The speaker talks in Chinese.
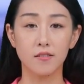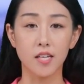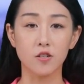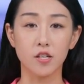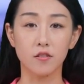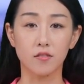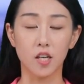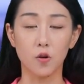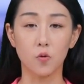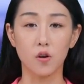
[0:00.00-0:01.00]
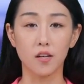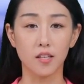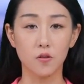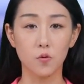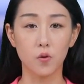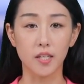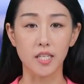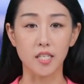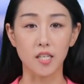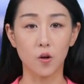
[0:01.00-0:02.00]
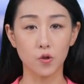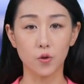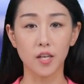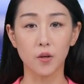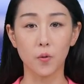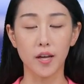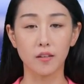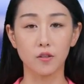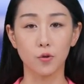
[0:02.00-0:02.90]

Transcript: 近日，德国、英国以及欧洲议会